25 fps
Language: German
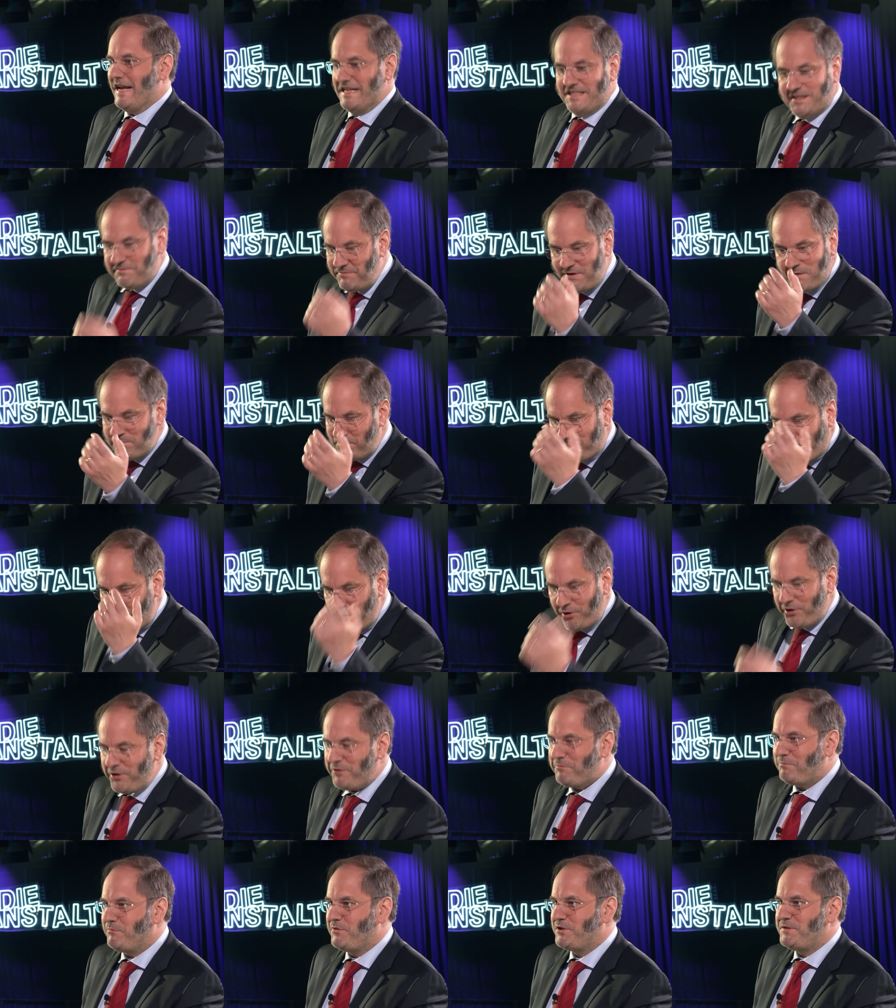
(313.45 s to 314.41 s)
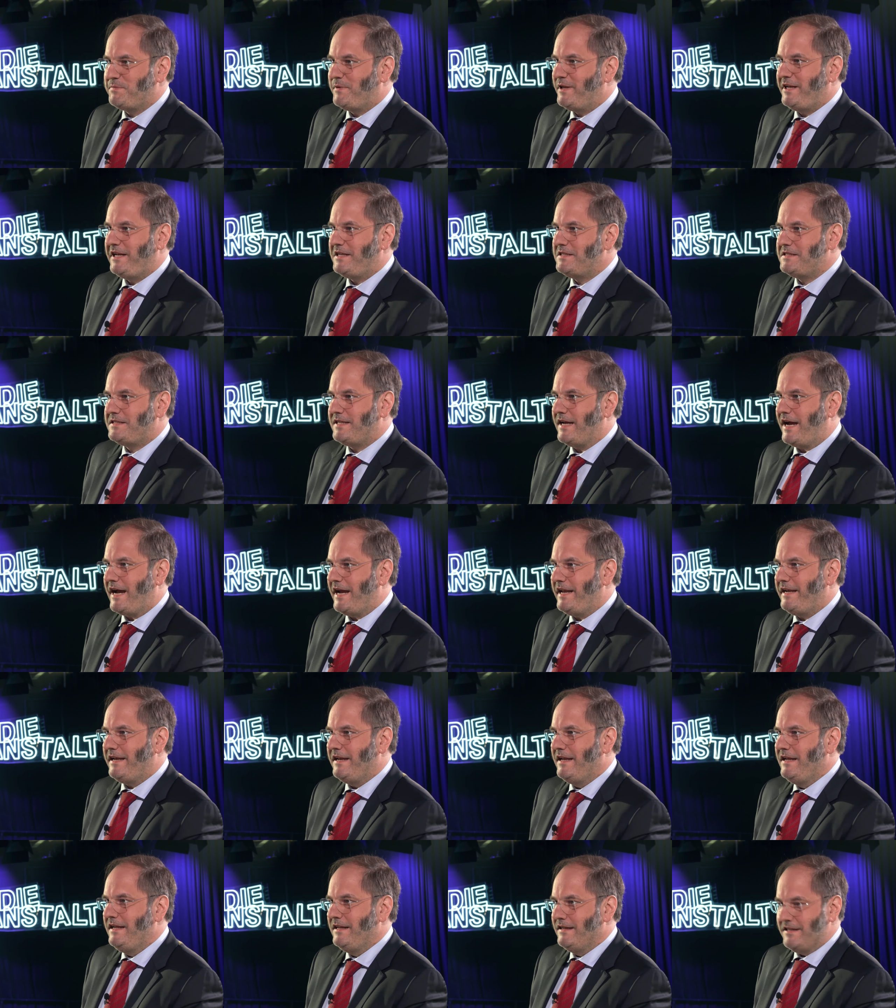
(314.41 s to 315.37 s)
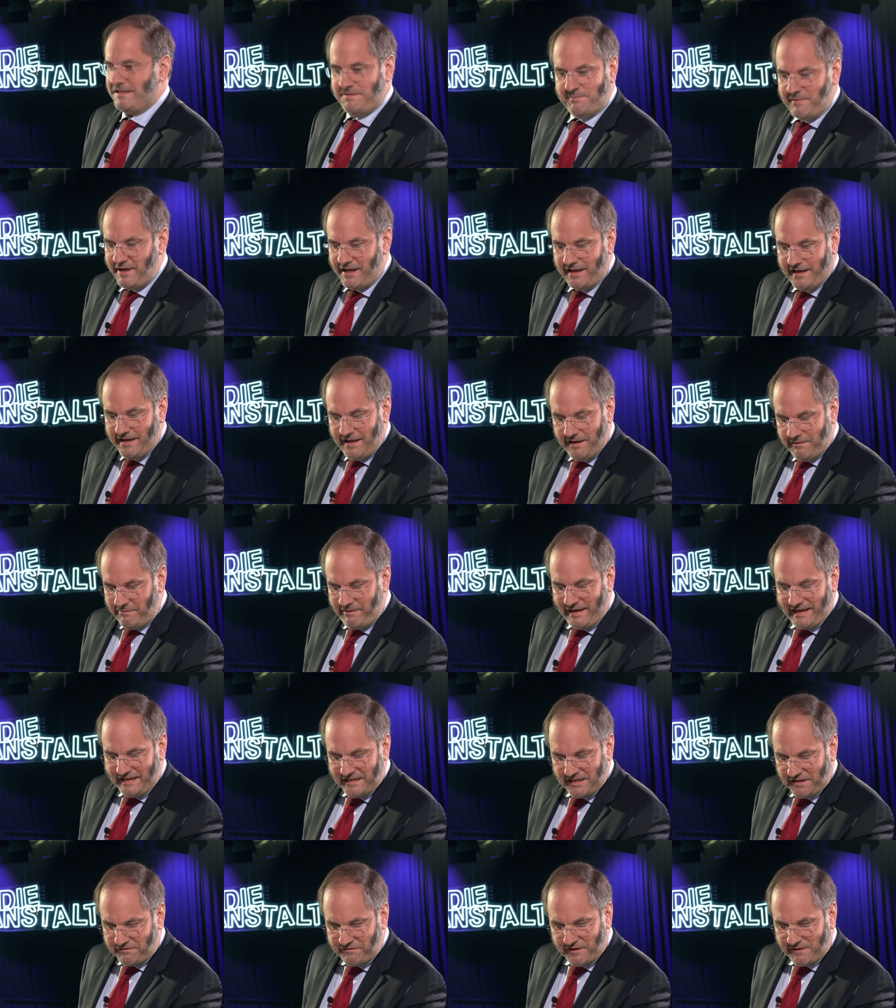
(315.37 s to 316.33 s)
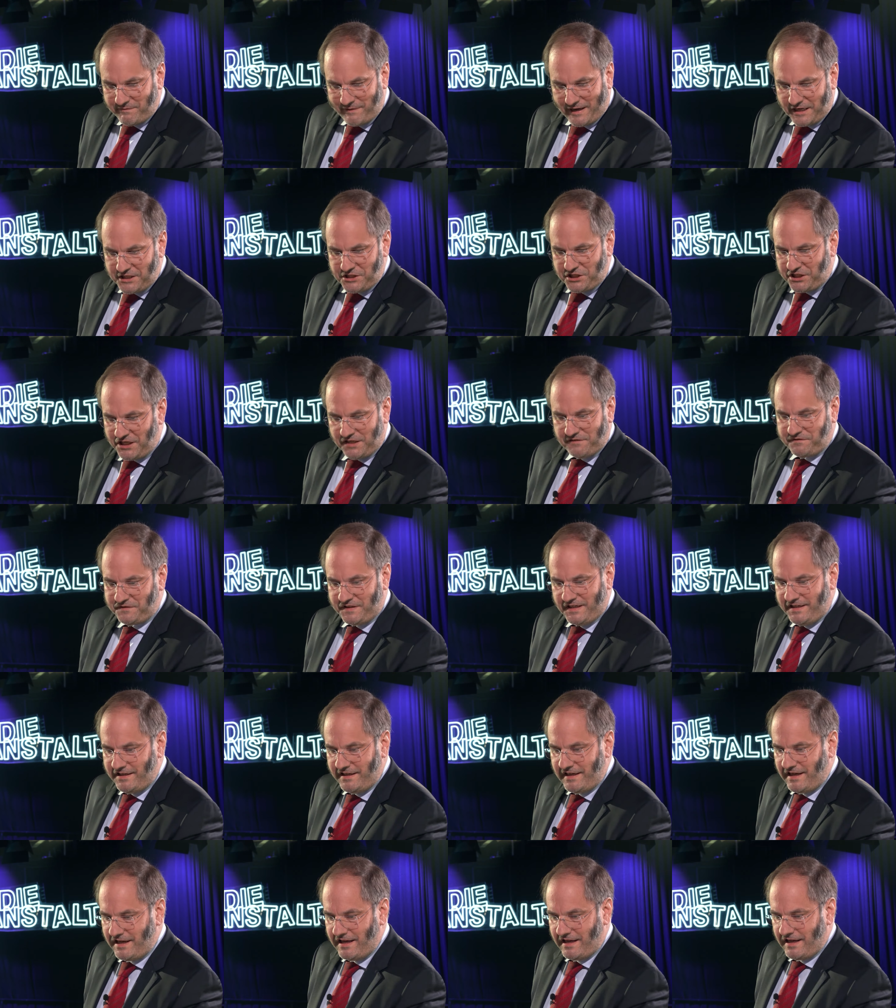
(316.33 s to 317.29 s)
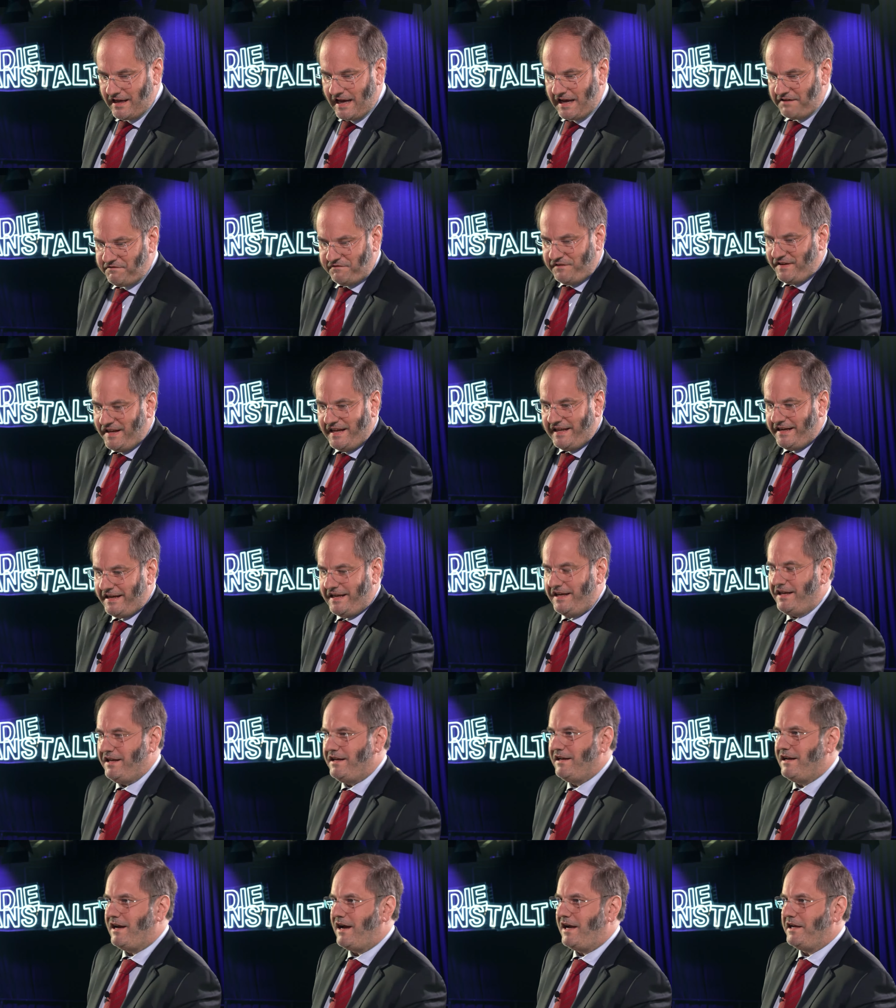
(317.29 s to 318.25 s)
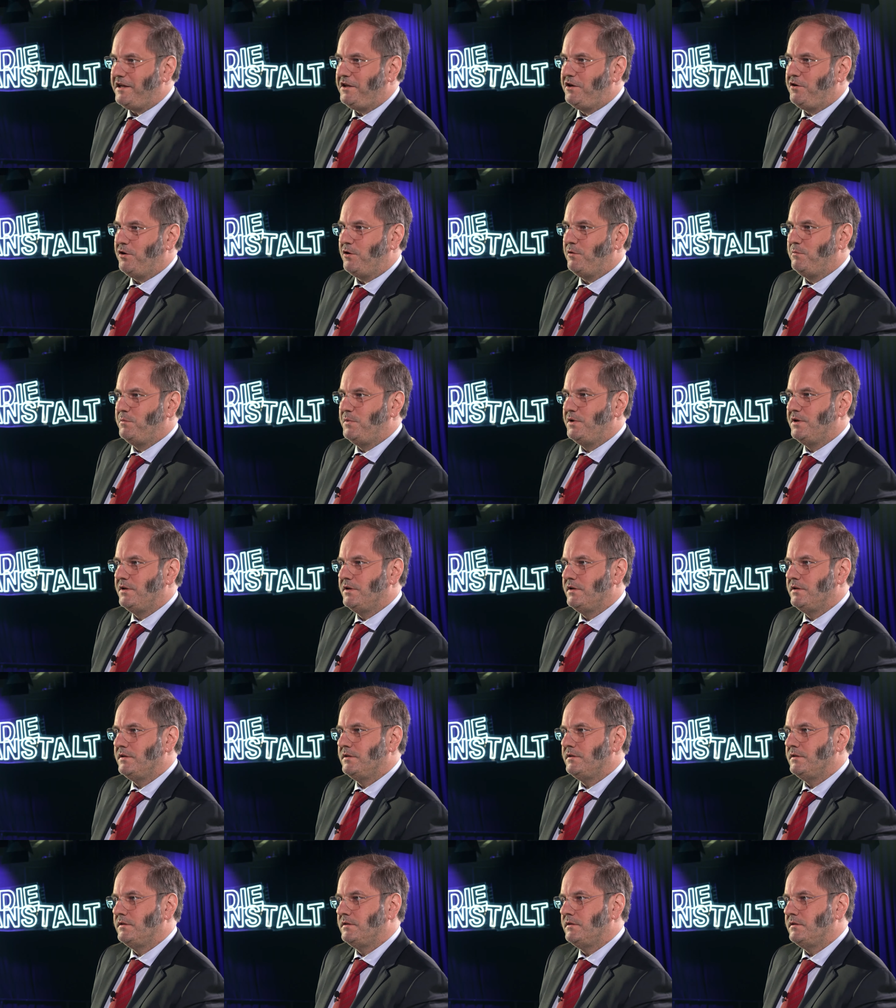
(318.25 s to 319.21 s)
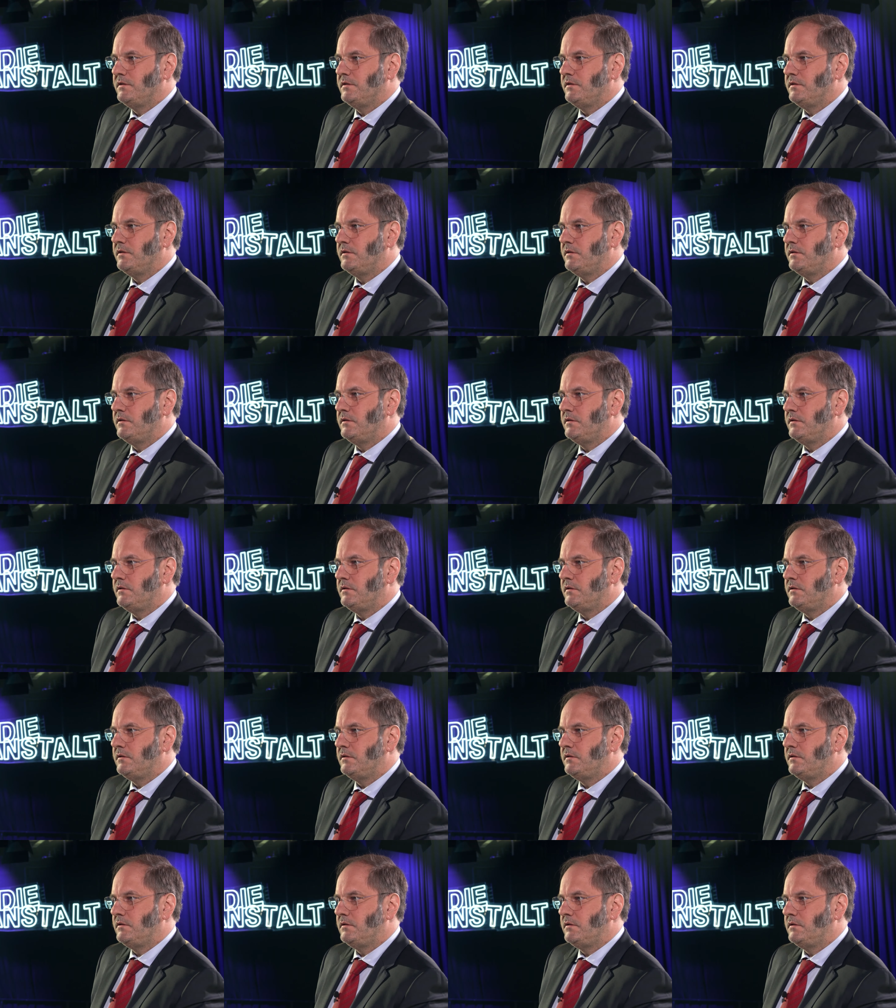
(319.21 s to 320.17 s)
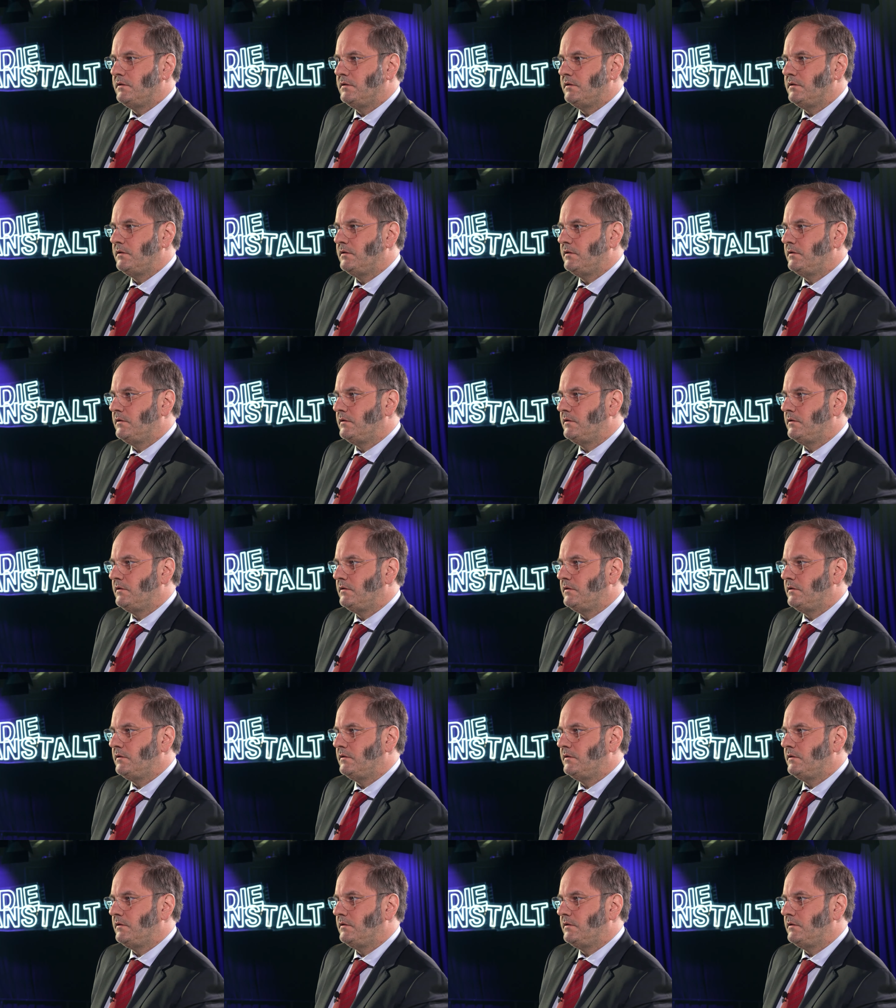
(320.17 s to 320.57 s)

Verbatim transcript: Also wie blöd muss man denn sein, dass man wegen der Verwandtschaft in eine Affäre hineinkommt. Wenn ich mich recht entsinne, dann haben